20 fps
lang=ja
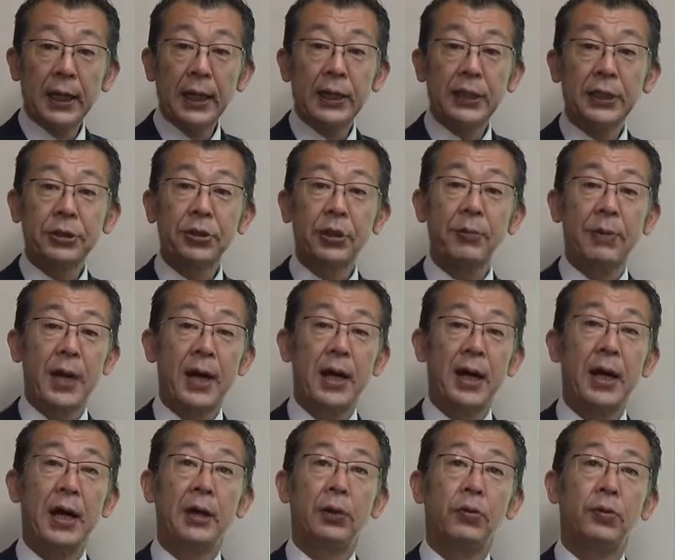例えば
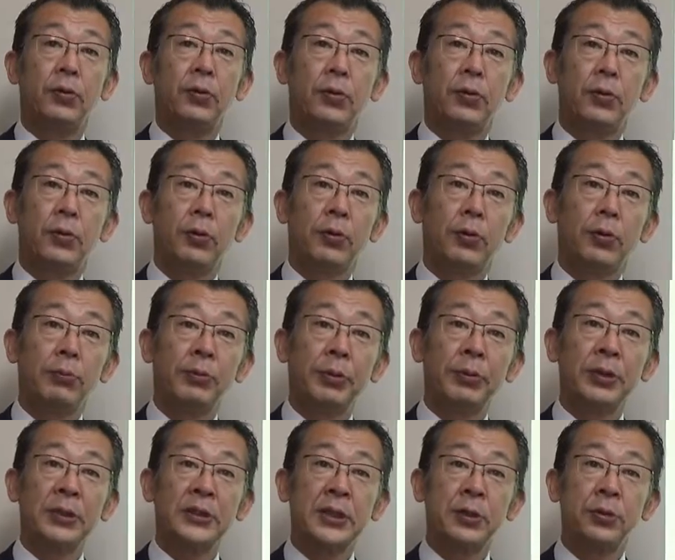あの
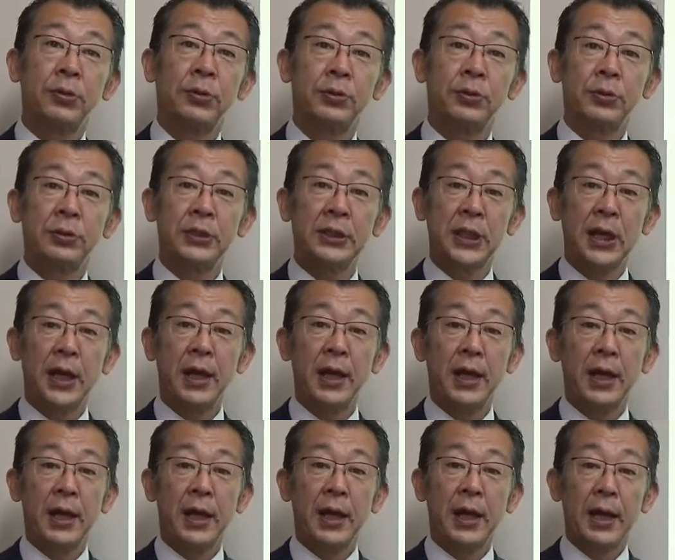皆さんもご存知な、
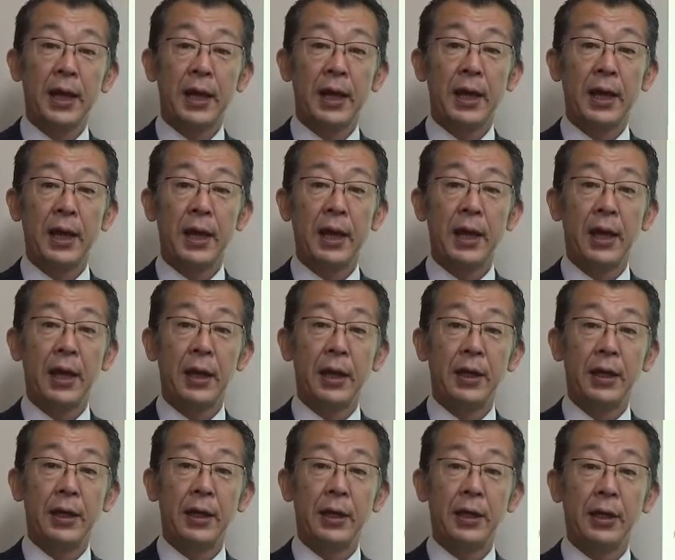
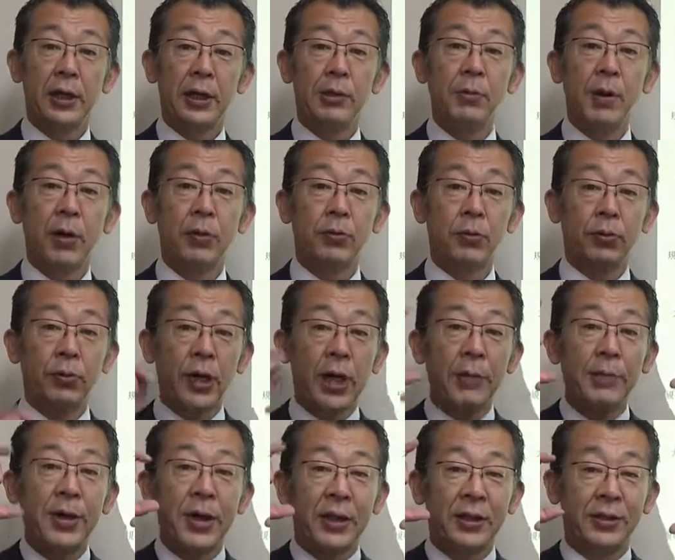えー、今はこの
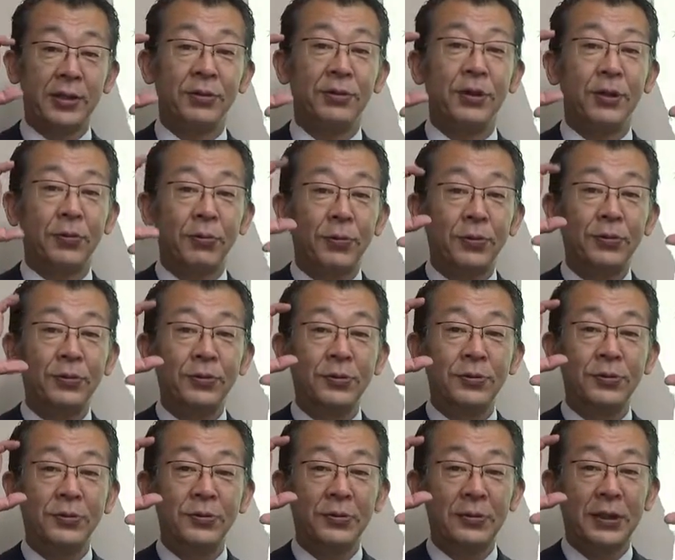カメラって言ってこう
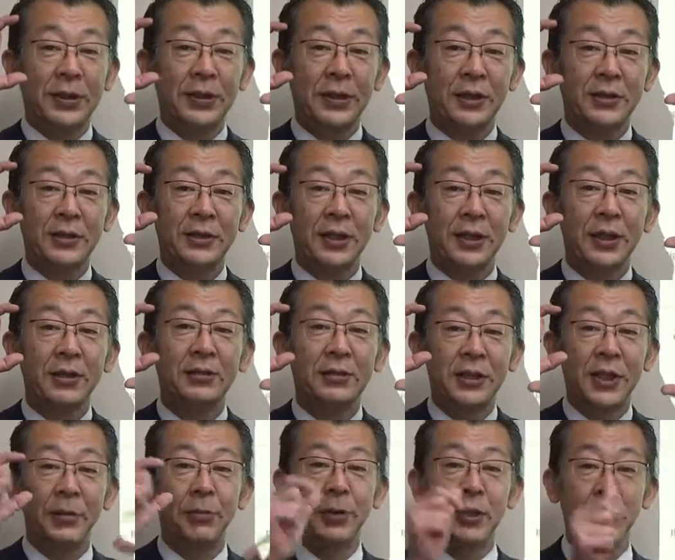いう形じゃなく
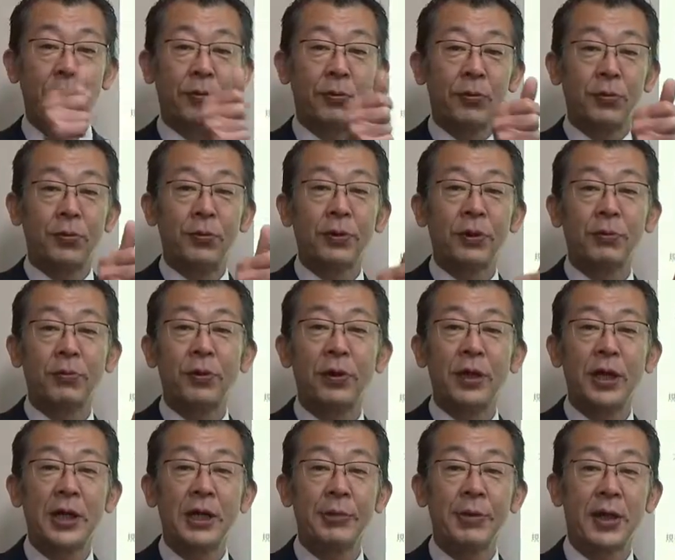てみんなこここれ
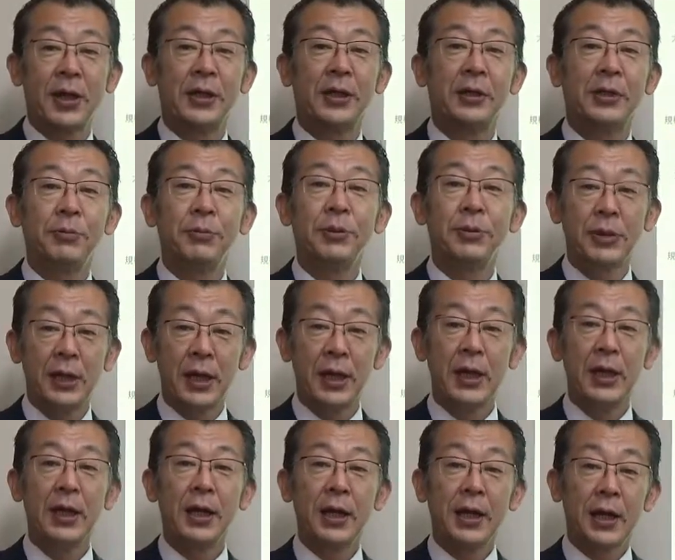がカメラになってますよ
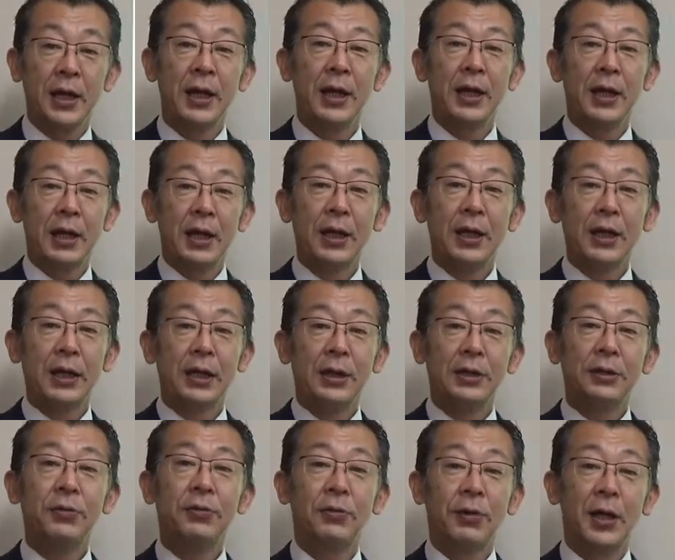
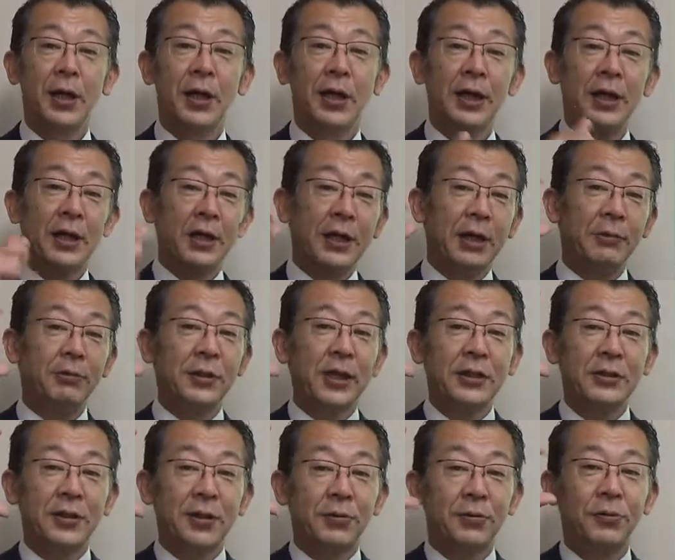ね。っていうのが
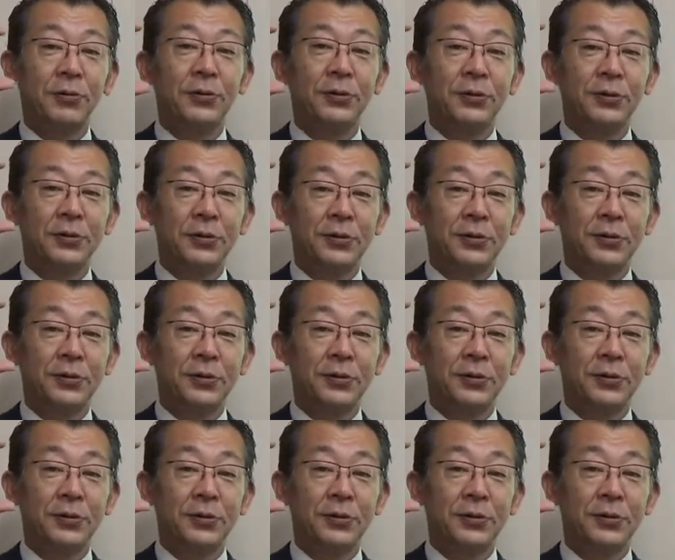昔はこうい